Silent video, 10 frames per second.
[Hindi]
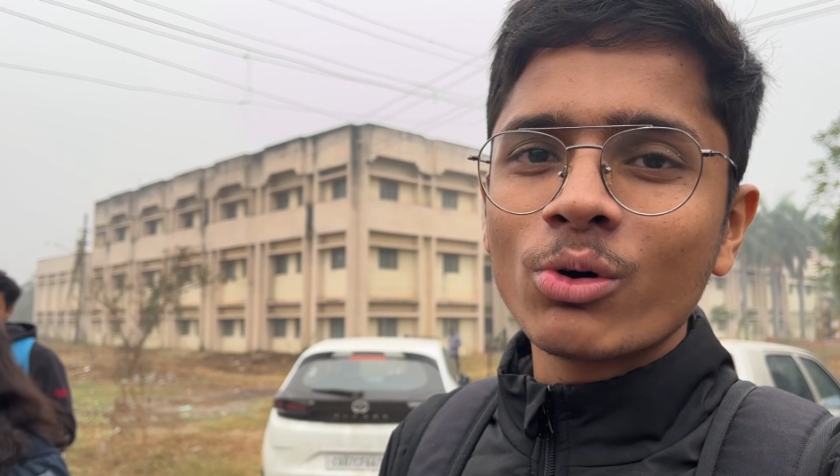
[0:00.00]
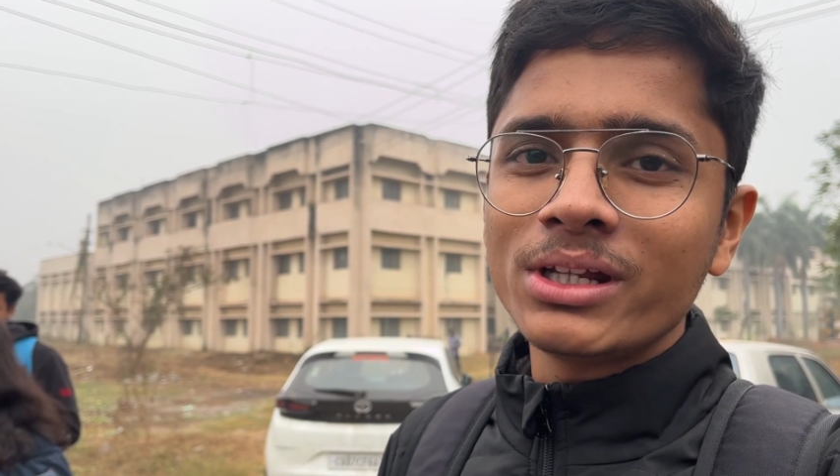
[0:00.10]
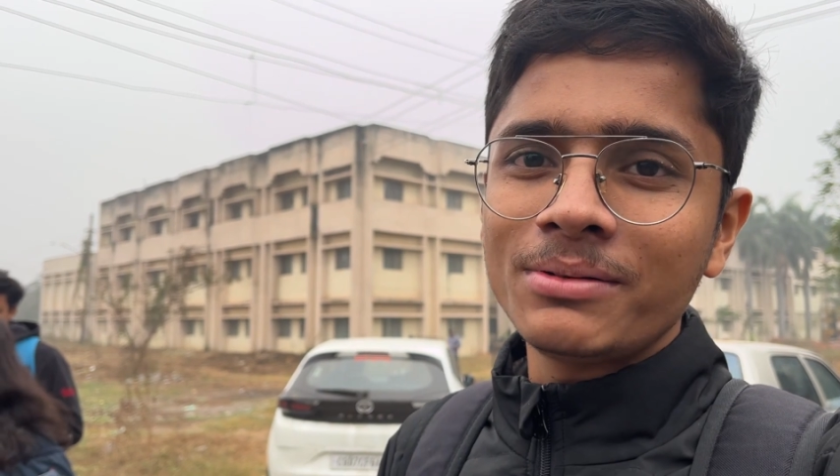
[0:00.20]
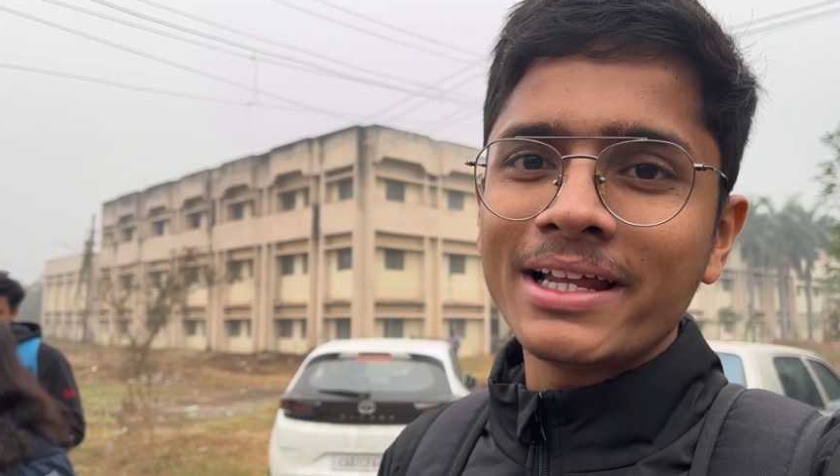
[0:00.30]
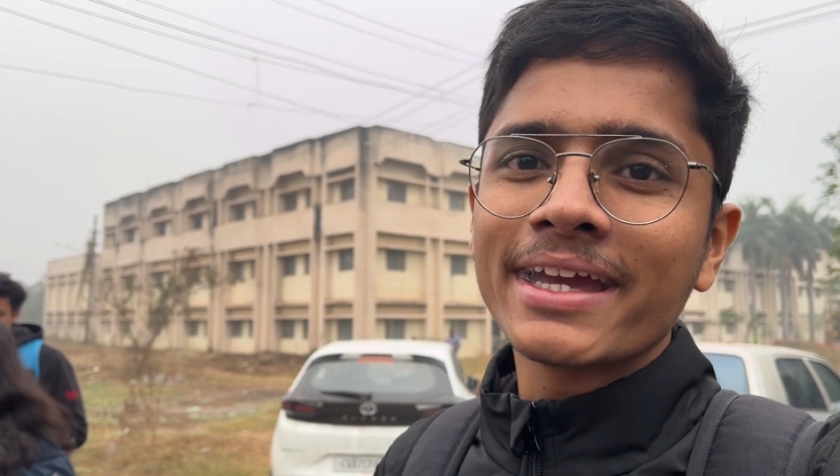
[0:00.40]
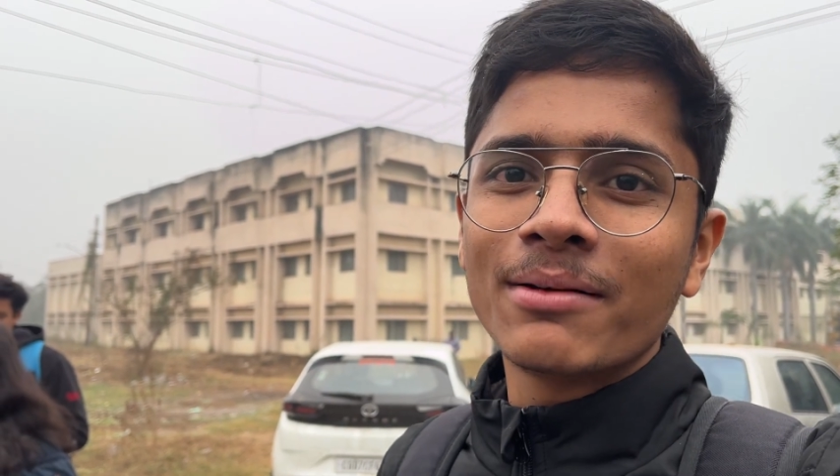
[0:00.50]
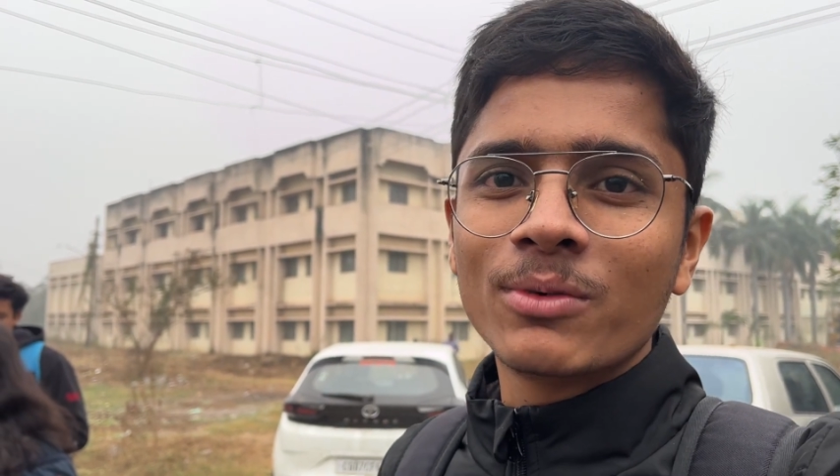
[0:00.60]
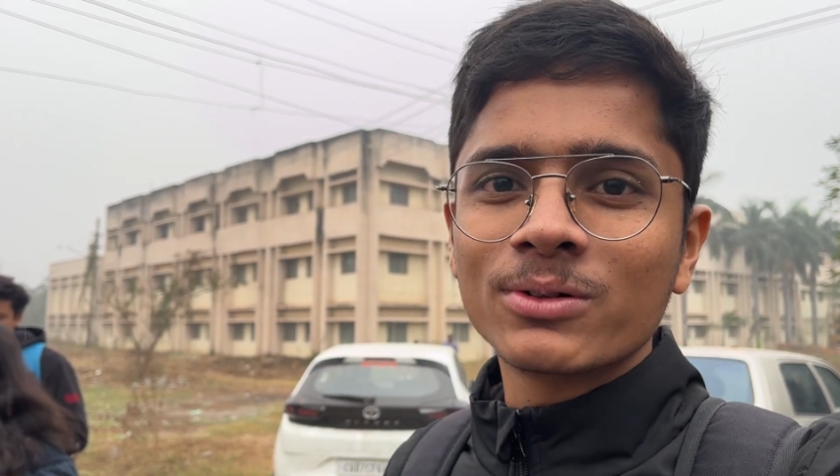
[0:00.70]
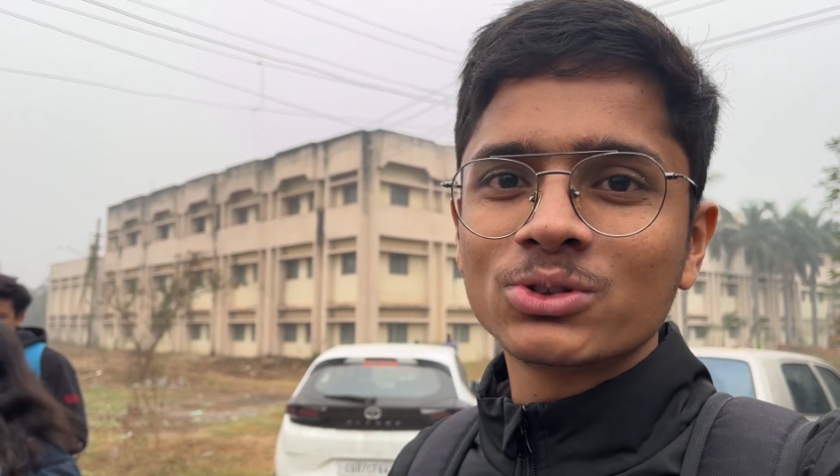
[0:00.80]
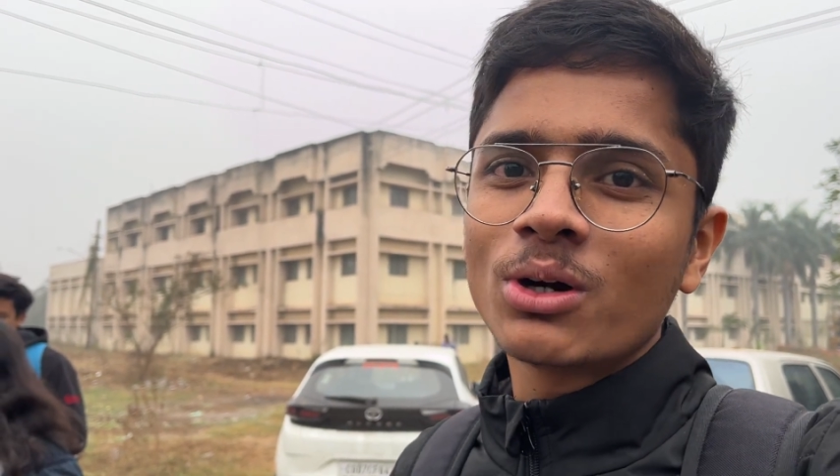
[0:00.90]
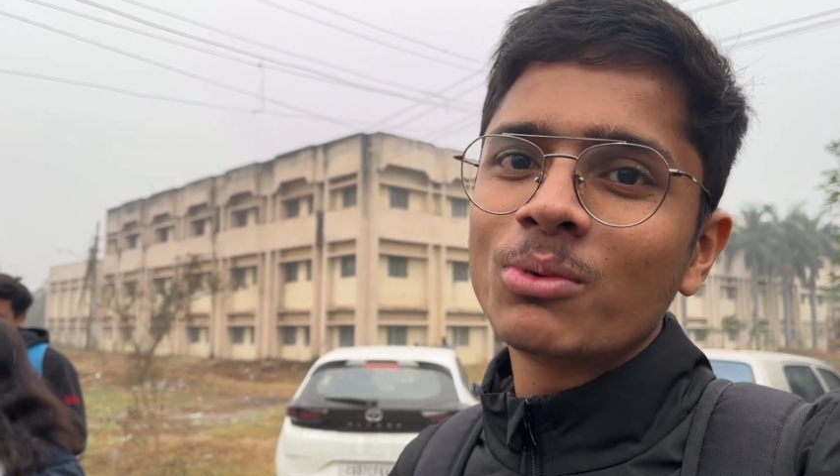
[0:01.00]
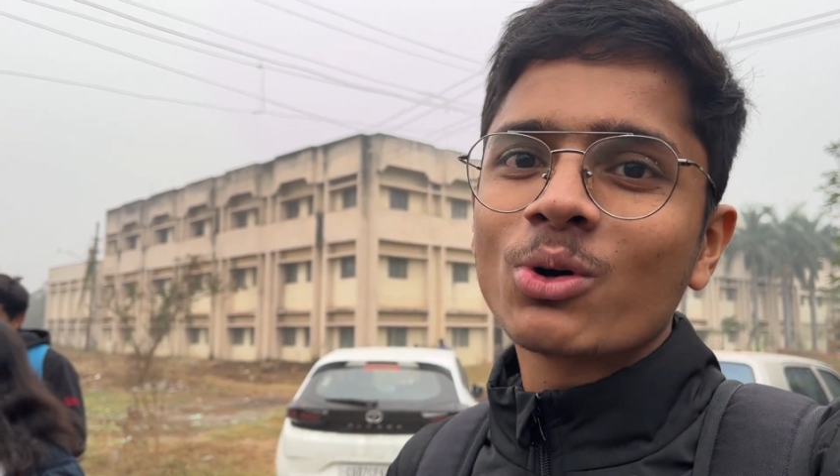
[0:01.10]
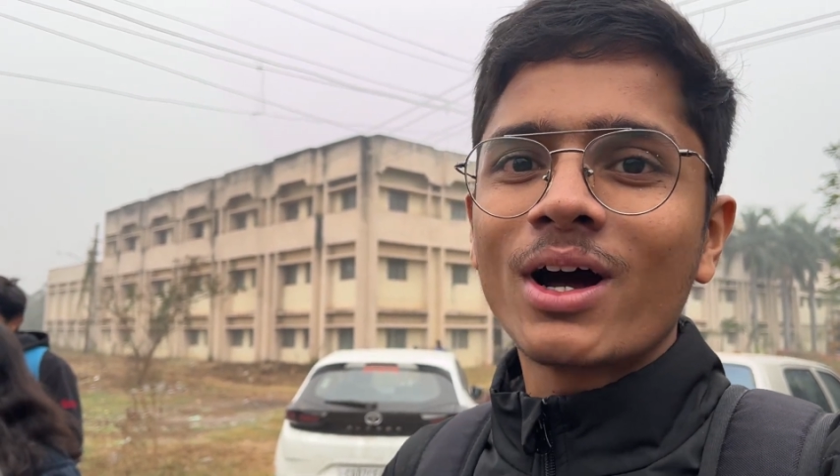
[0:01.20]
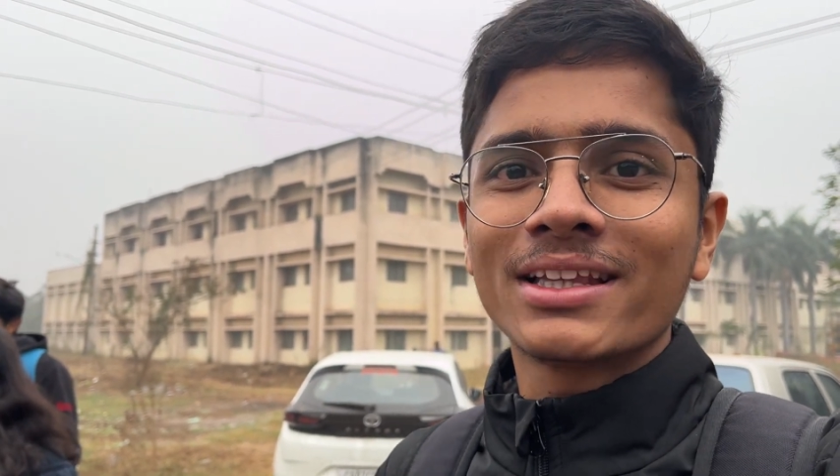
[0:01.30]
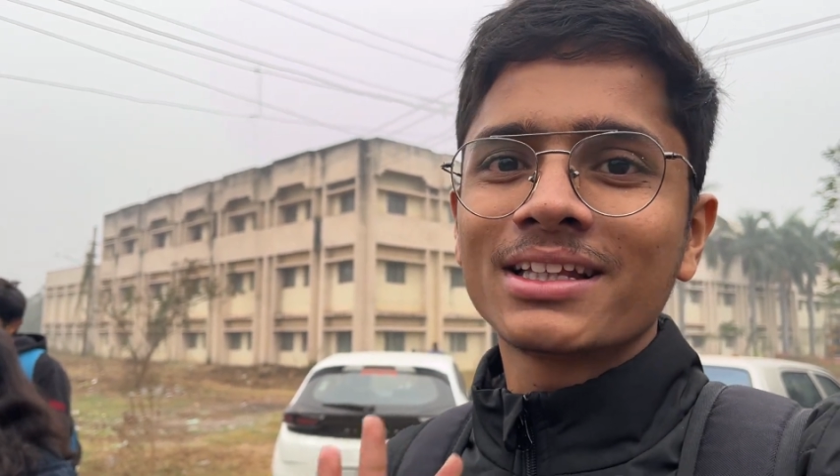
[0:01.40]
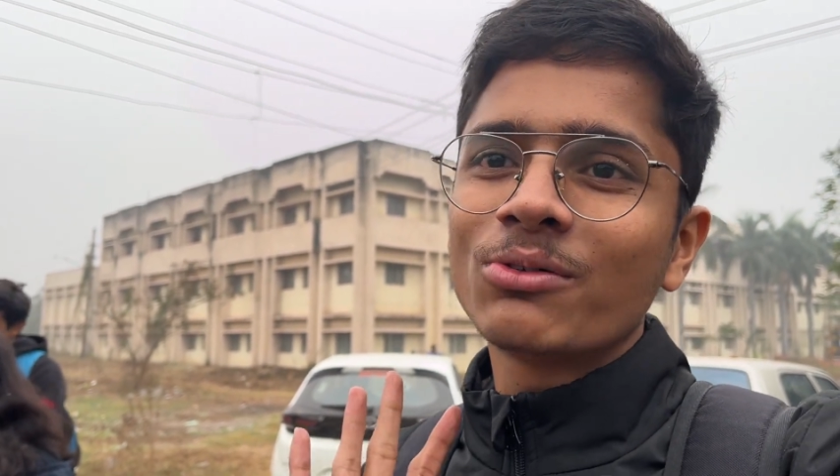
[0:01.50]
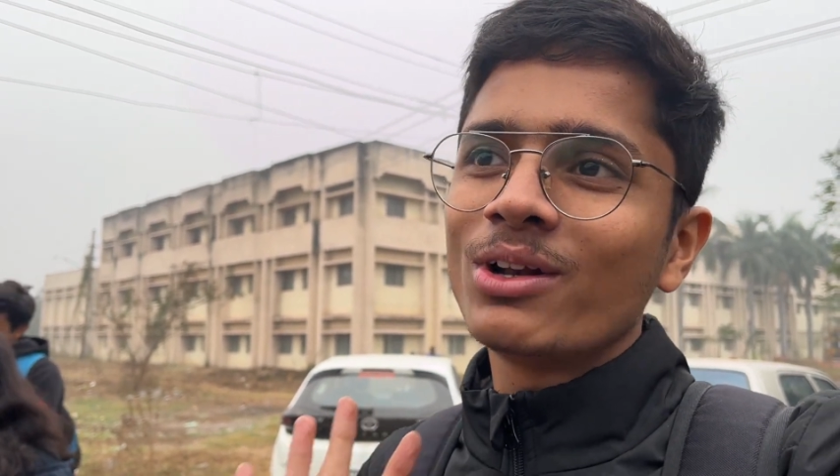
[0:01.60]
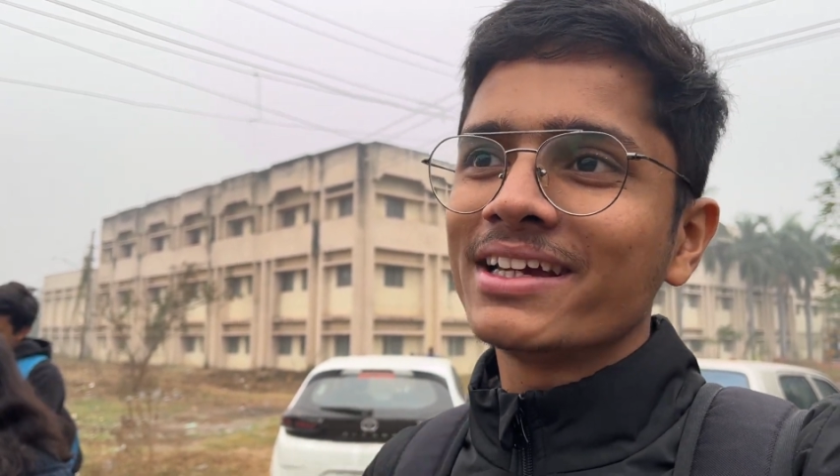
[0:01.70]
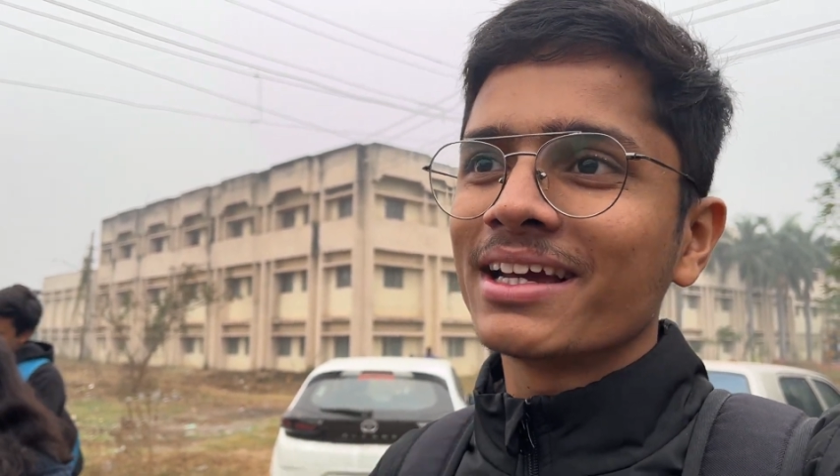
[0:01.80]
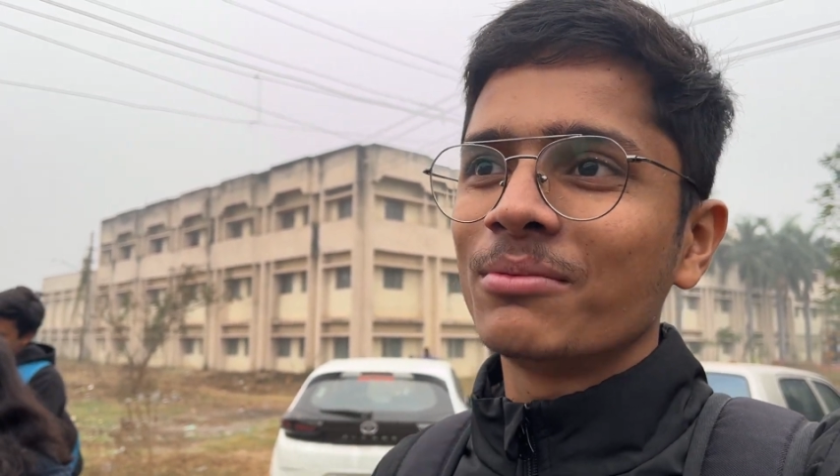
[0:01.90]
नहीं लिखे हम लोग जो हम लोग को आता था वो
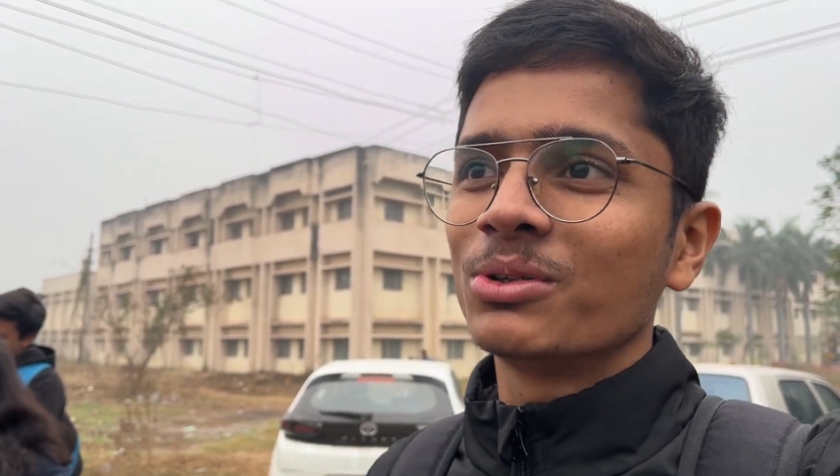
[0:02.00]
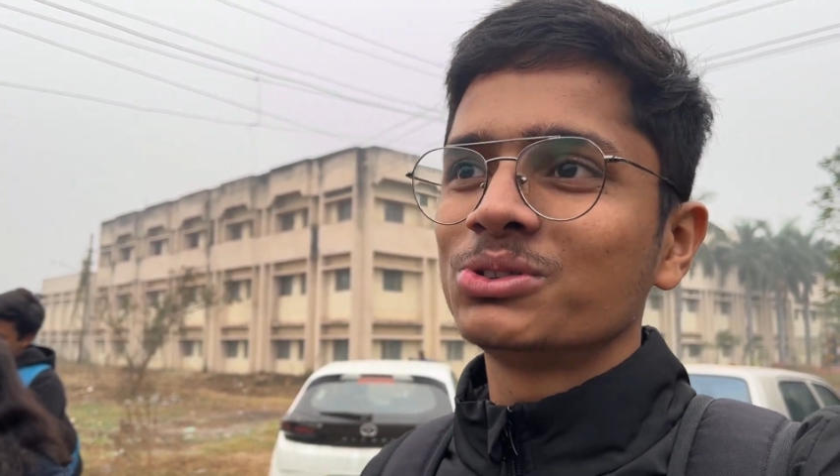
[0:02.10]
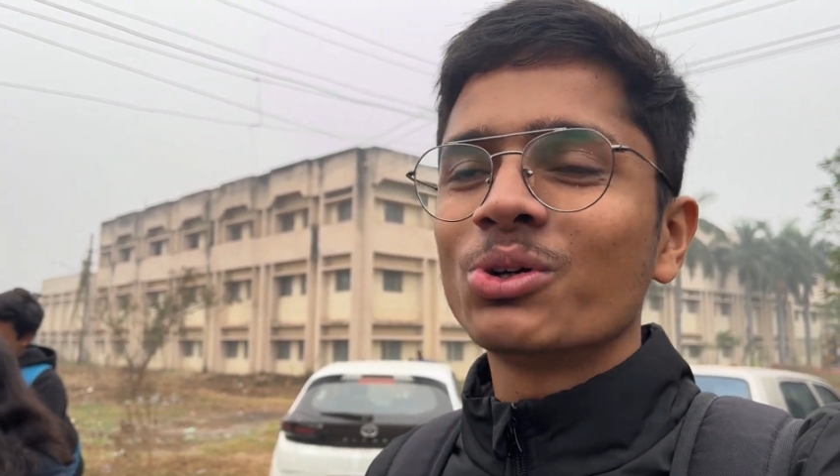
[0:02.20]
लिखे हम लोग